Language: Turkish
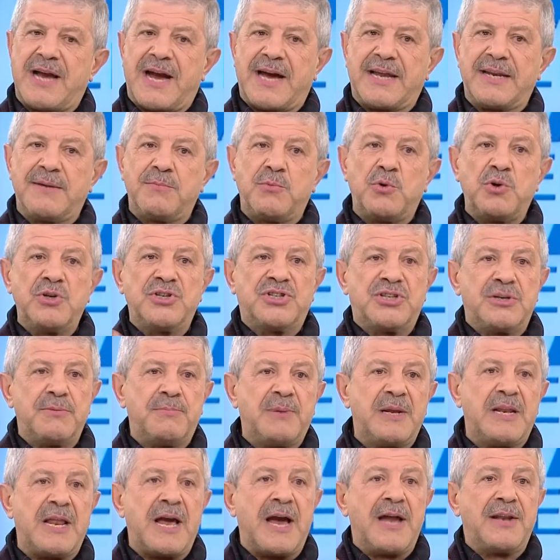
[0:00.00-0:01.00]
Yani bu
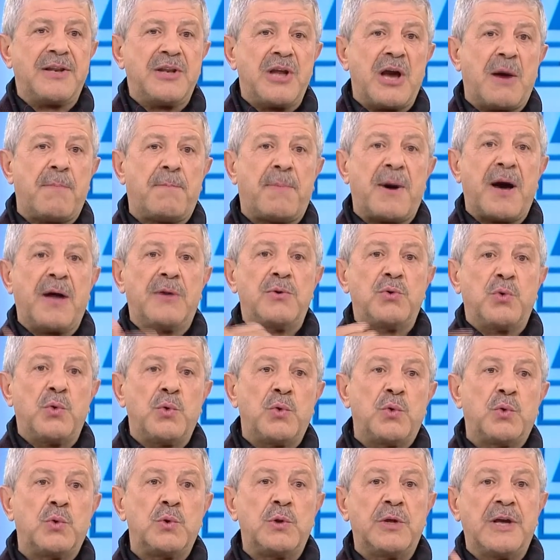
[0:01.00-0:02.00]
işi bilen, yapan,
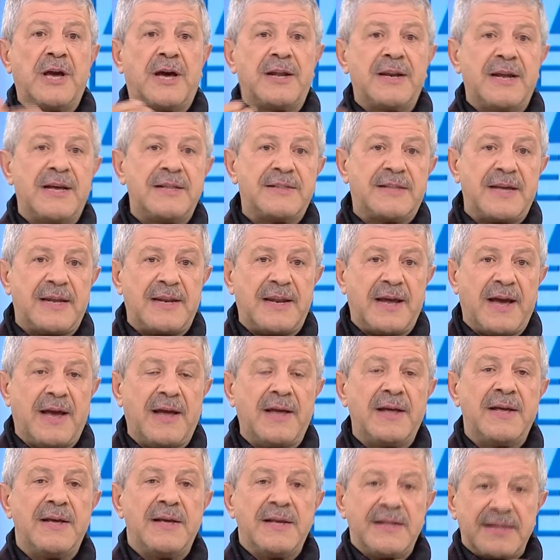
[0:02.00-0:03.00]
uygulayan, edene.
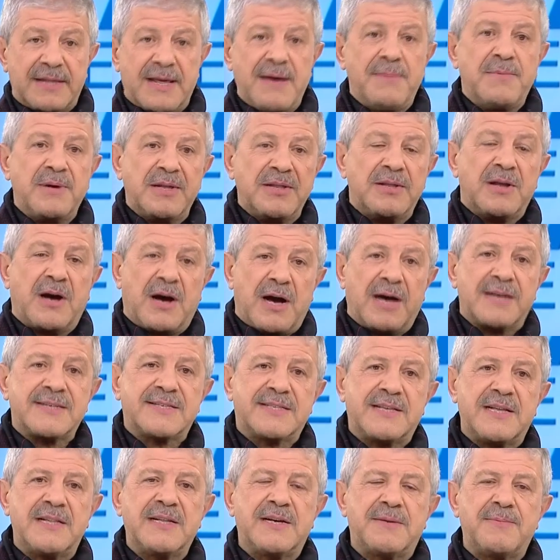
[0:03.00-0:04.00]
Demin
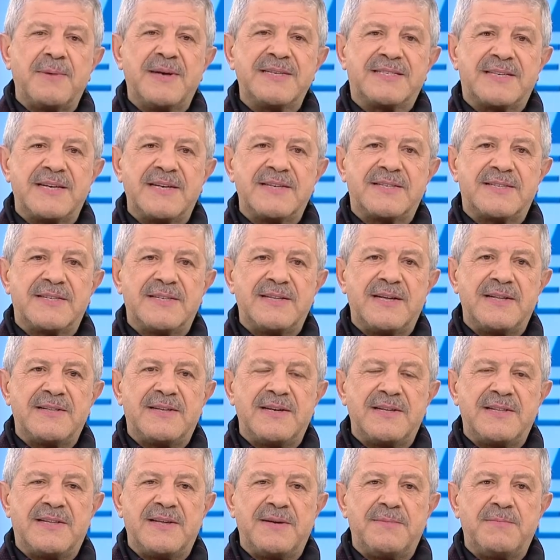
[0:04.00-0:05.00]
hastalık meselesinde
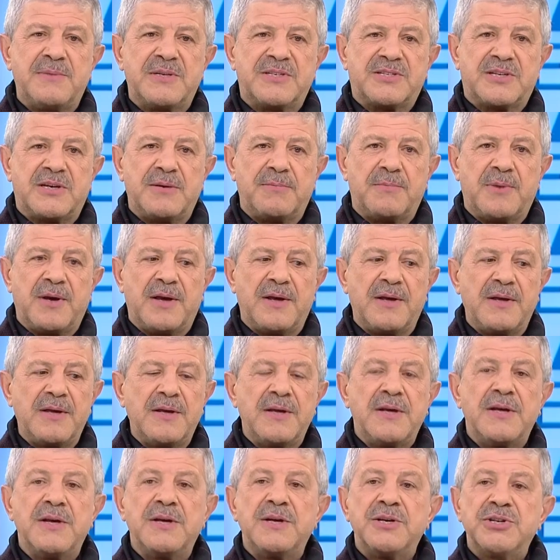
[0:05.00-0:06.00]
dediğimiz gibi.
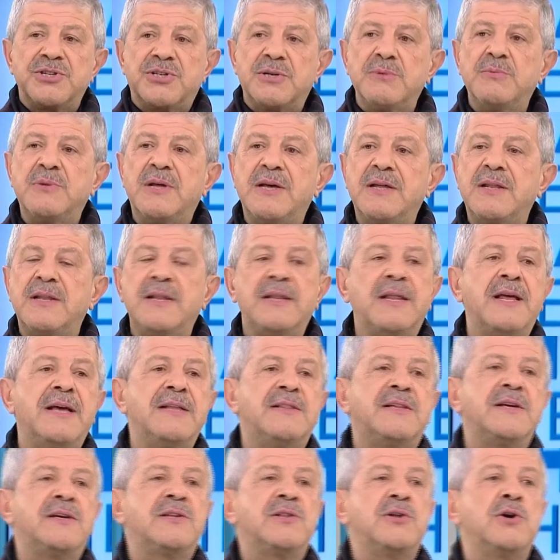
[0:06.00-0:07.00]
Hı hı. Şimdi
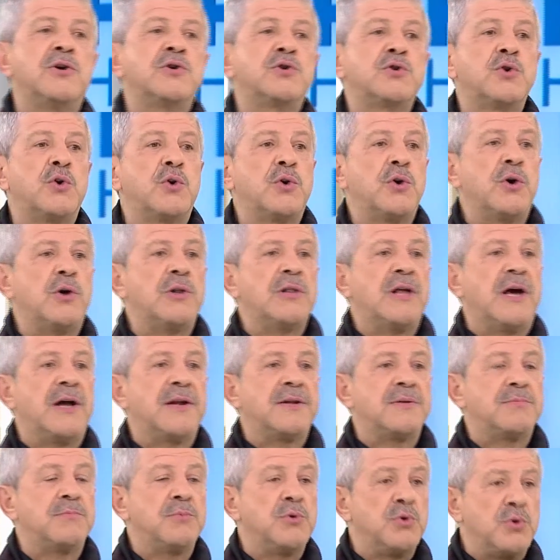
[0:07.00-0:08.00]
nedir diyor
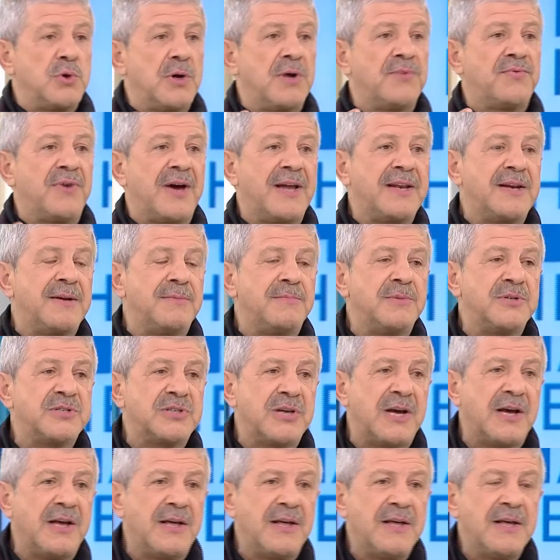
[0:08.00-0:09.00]
soruyorlar bunu
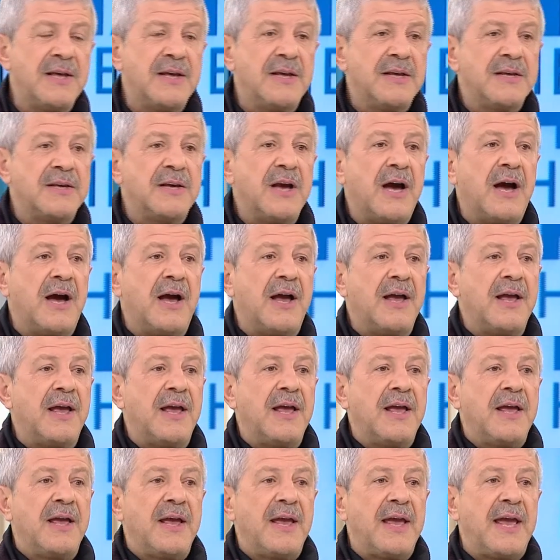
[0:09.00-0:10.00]
efendimize. Geldi hocam ya,
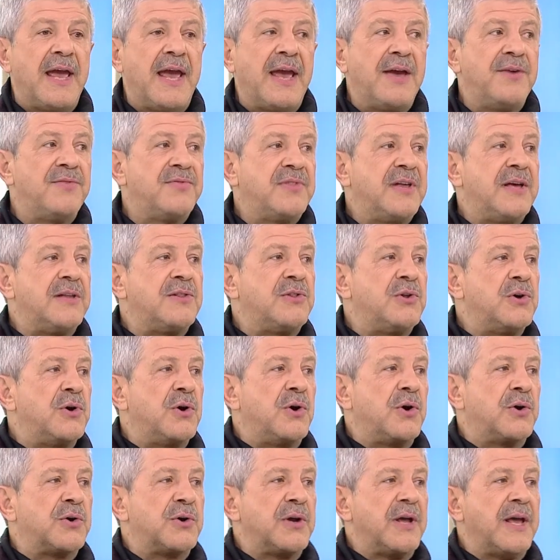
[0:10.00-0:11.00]
ekrana bak. Evde
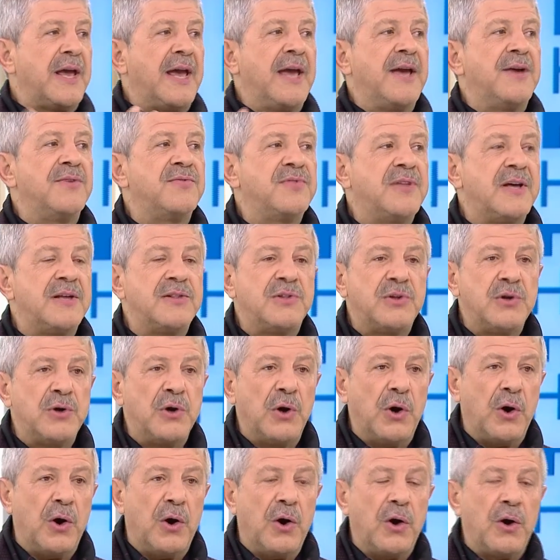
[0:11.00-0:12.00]
diyor, evde
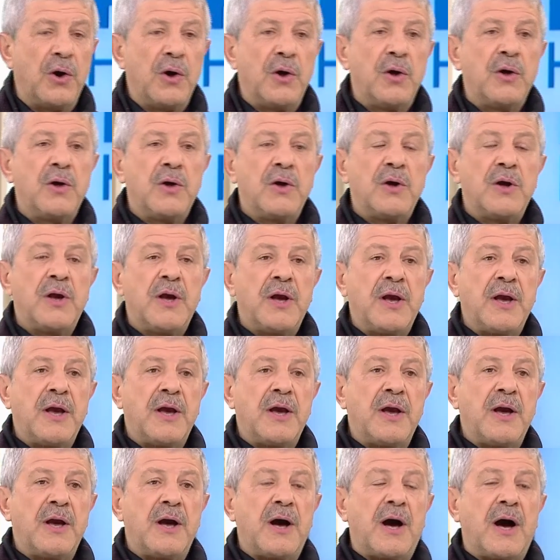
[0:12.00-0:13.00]
diyor
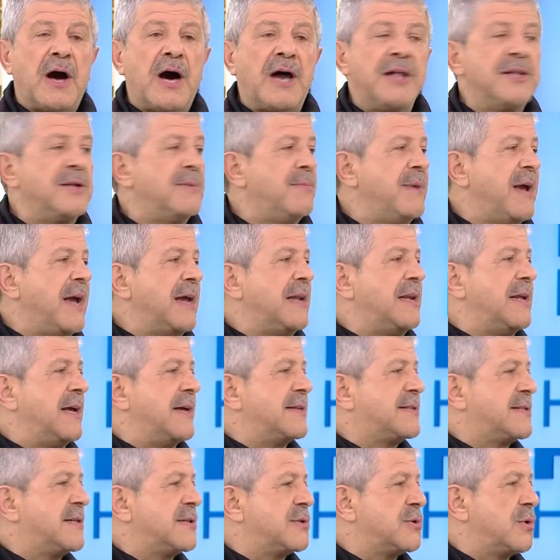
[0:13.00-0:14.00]
e, hanım
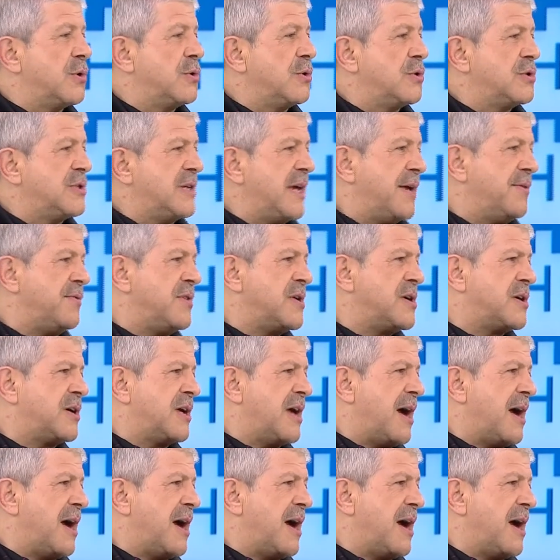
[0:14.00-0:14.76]
ehliyetsiz olursa evin